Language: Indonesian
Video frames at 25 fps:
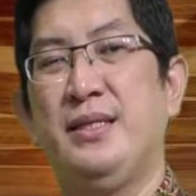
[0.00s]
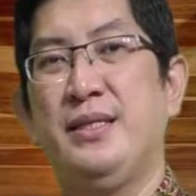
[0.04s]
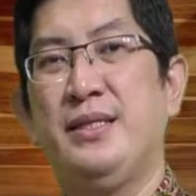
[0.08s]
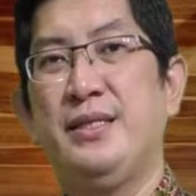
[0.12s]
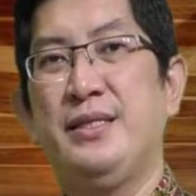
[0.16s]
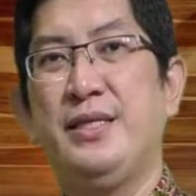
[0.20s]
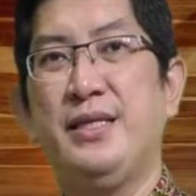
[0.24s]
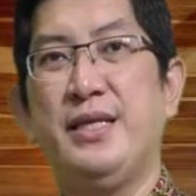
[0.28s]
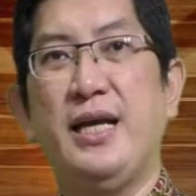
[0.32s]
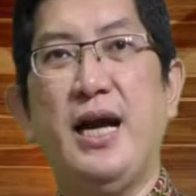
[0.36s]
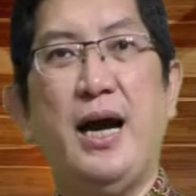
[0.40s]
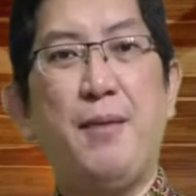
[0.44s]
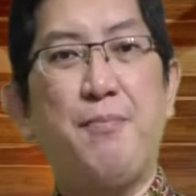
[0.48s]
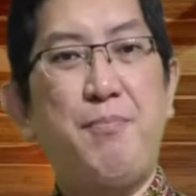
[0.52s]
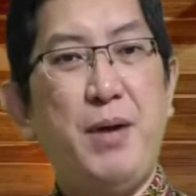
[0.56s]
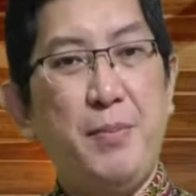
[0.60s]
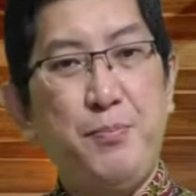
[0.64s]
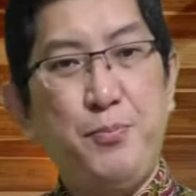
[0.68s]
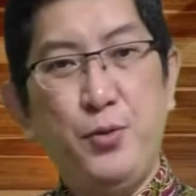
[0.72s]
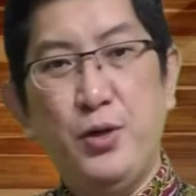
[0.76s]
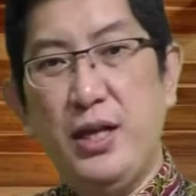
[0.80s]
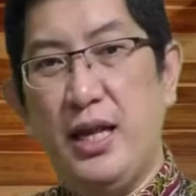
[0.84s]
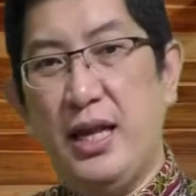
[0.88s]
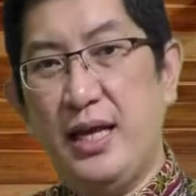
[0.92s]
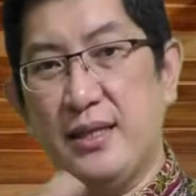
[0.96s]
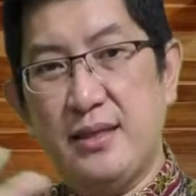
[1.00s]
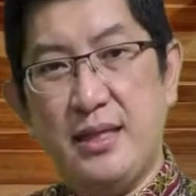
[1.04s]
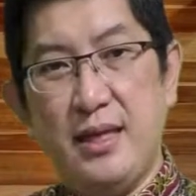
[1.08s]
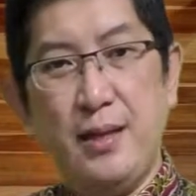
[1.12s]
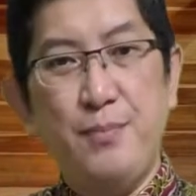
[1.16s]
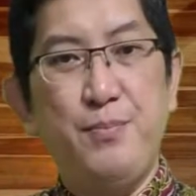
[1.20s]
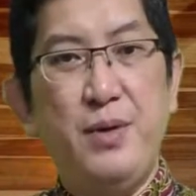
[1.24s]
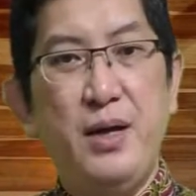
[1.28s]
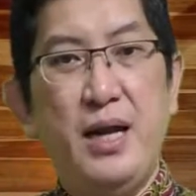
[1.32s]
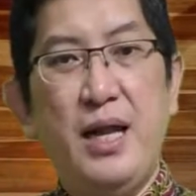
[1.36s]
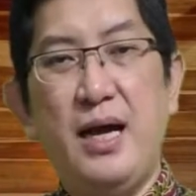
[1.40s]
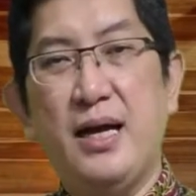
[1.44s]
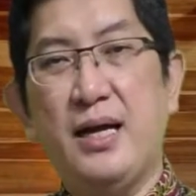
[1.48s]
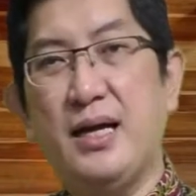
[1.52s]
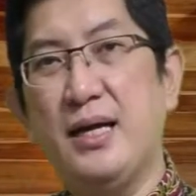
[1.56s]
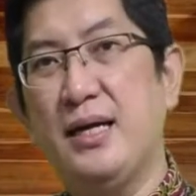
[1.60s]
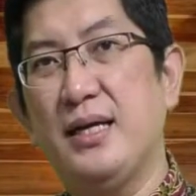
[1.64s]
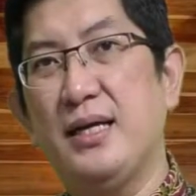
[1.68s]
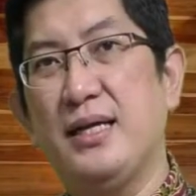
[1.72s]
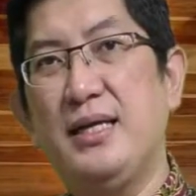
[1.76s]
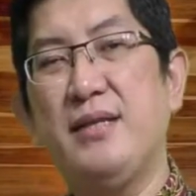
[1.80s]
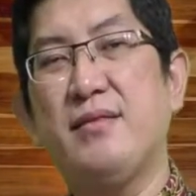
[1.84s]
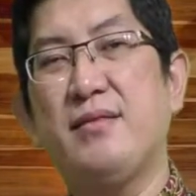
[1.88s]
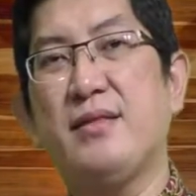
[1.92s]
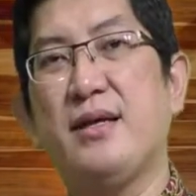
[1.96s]
Sehingga apapun latar
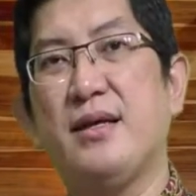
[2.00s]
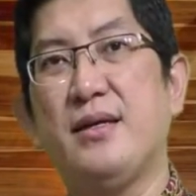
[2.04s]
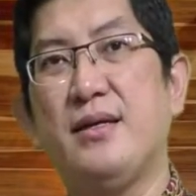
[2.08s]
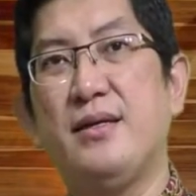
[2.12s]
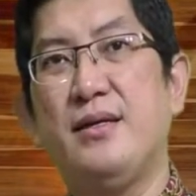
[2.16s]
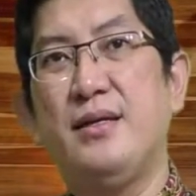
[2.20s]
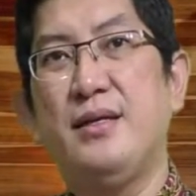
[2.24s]
belakang kita,